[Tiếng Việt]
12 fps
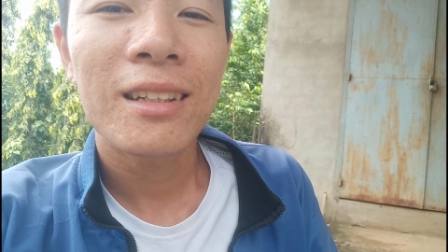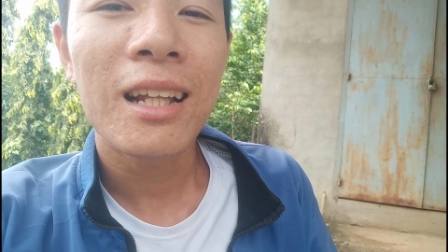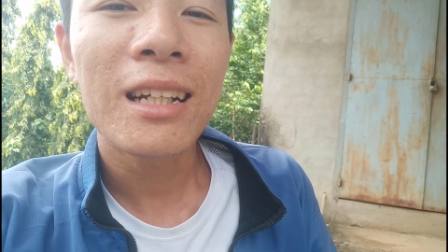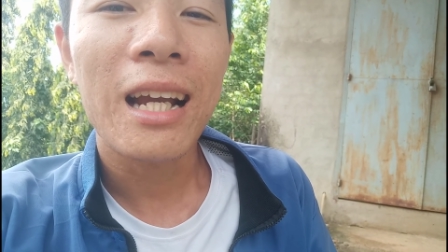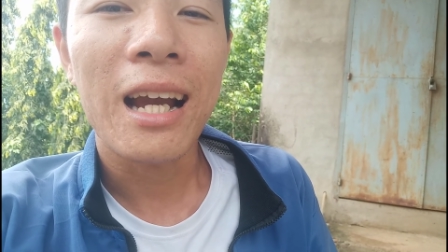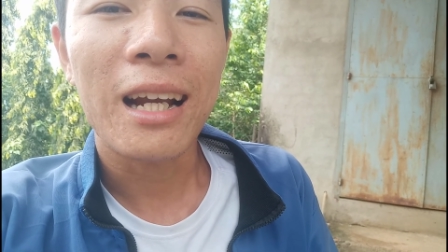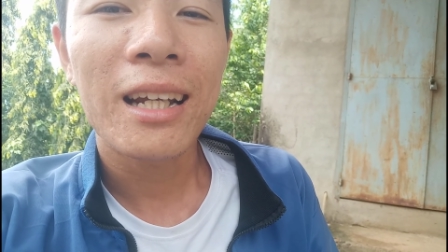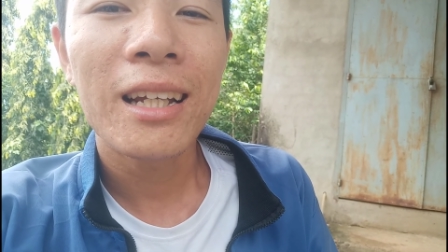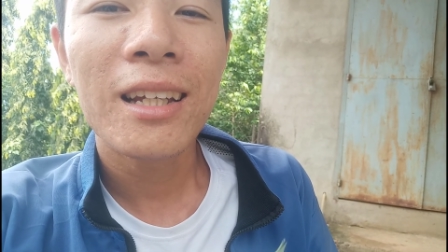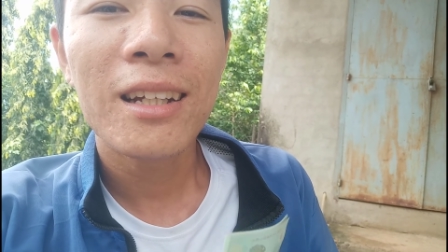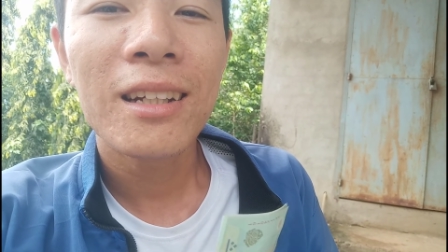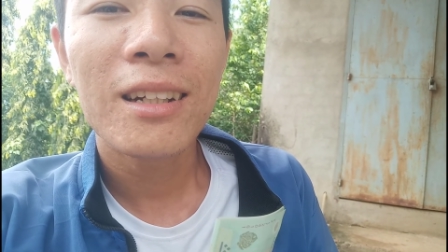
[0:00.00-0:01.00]
Tất cả cái
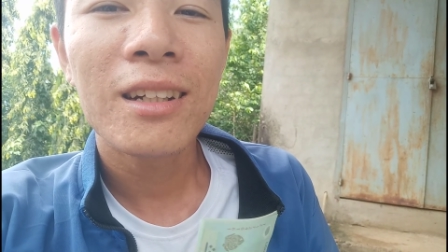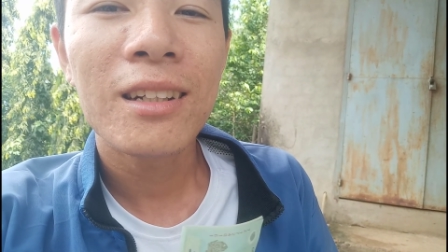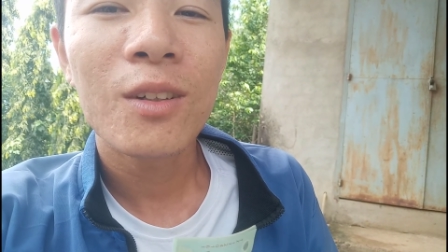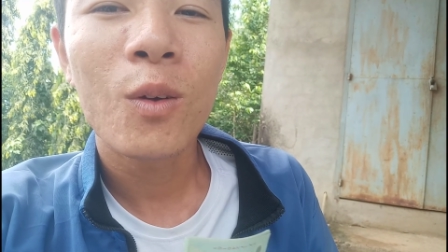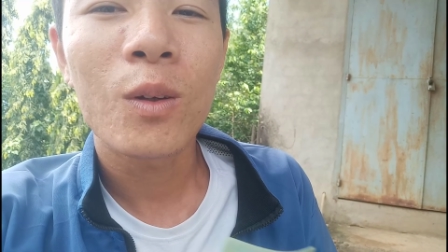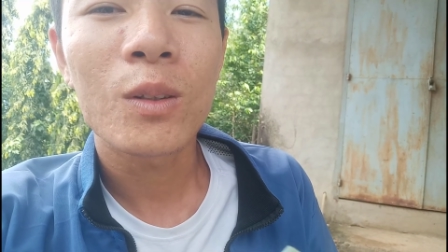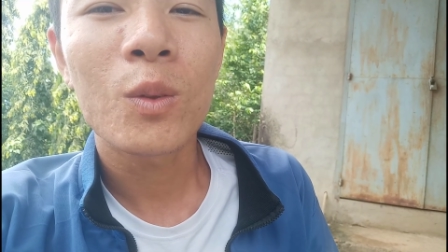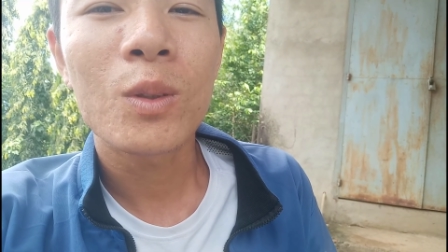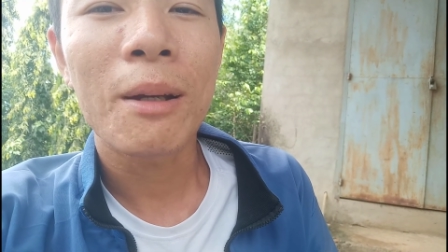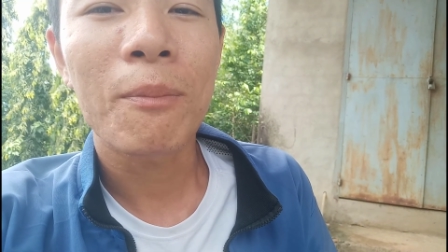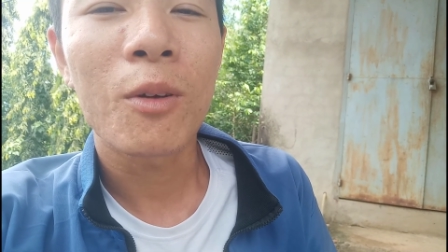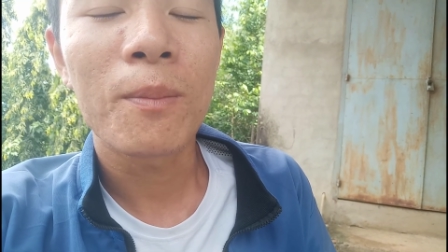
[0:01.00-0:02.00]
uh, nguồn thu
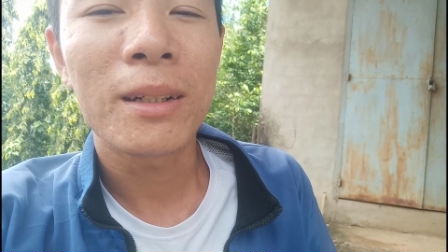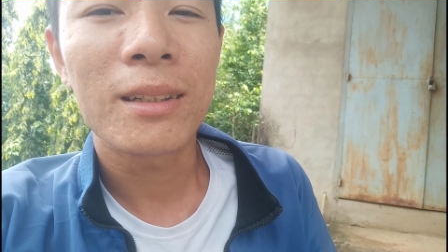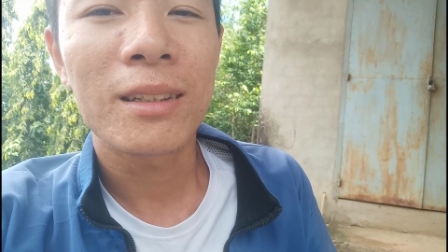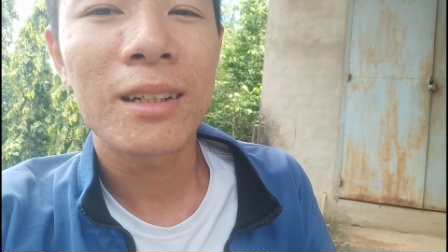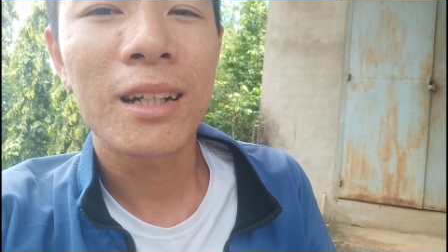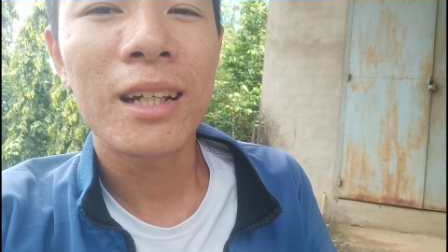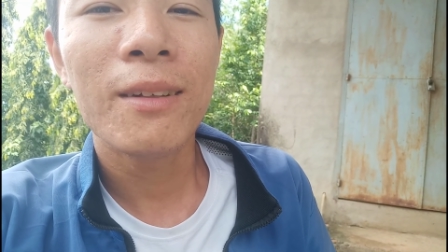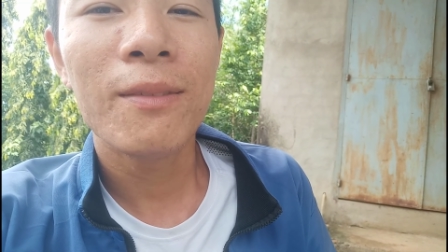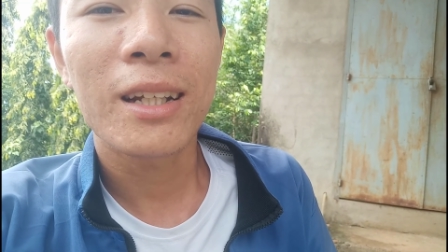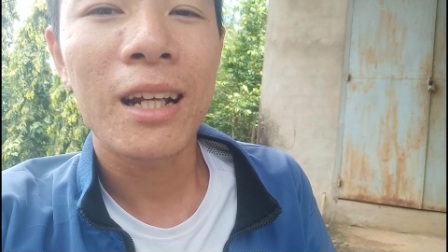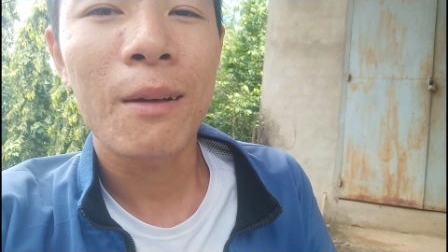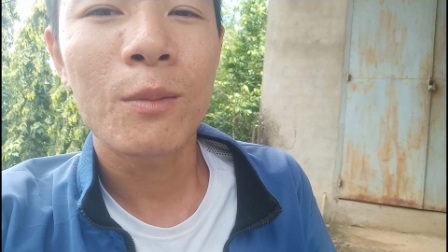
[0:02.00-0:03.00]
nhập của mình từ cái
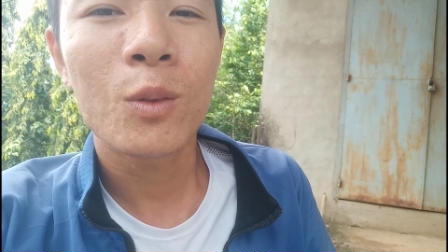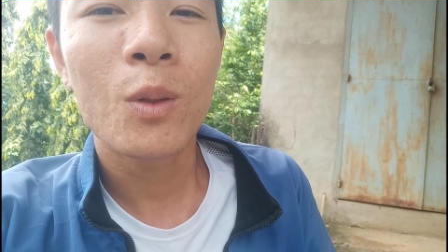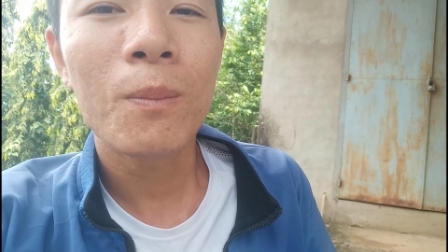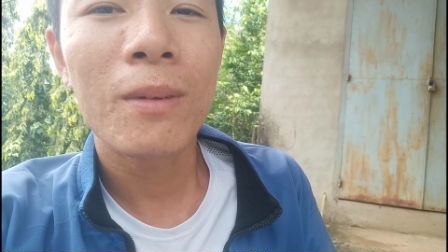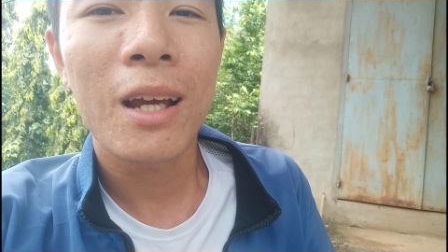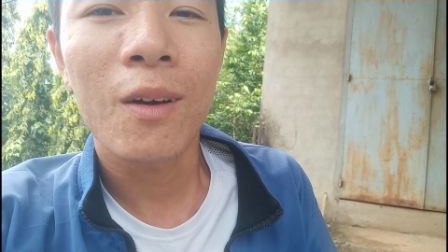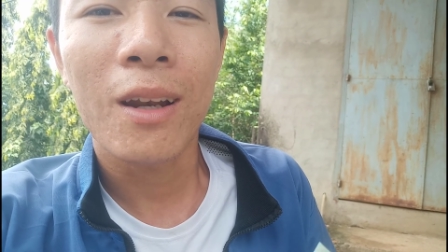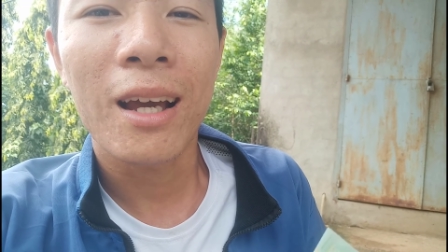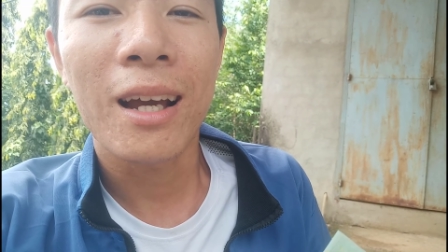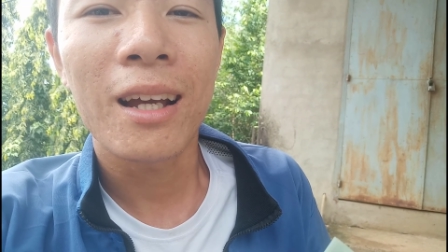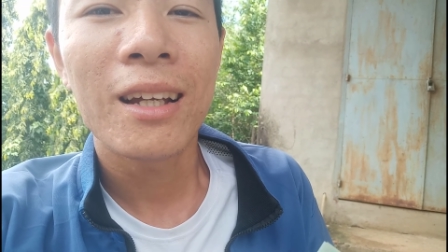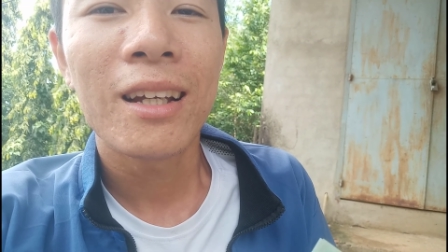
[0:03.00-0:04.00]
việc làm YouTube đều
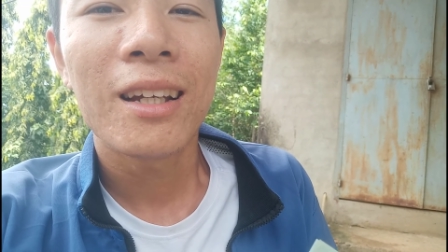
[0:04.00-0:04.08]
là